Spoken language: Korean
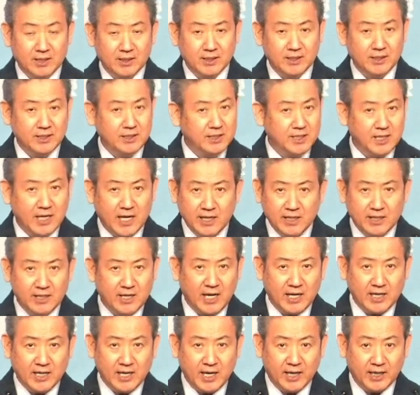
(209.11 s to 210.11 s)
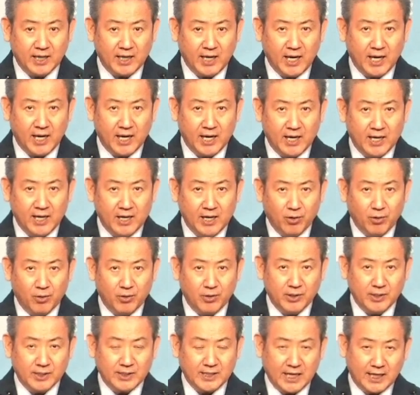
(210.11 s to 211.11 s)
듣지 않는 아이에게
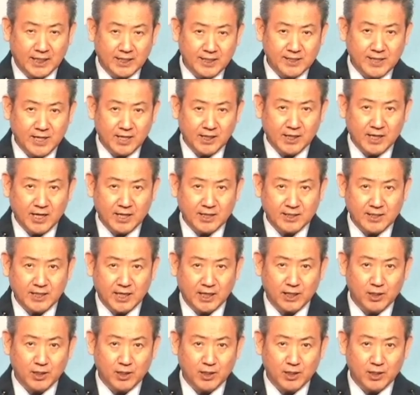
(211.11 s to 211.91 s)
오늘 자기 생각,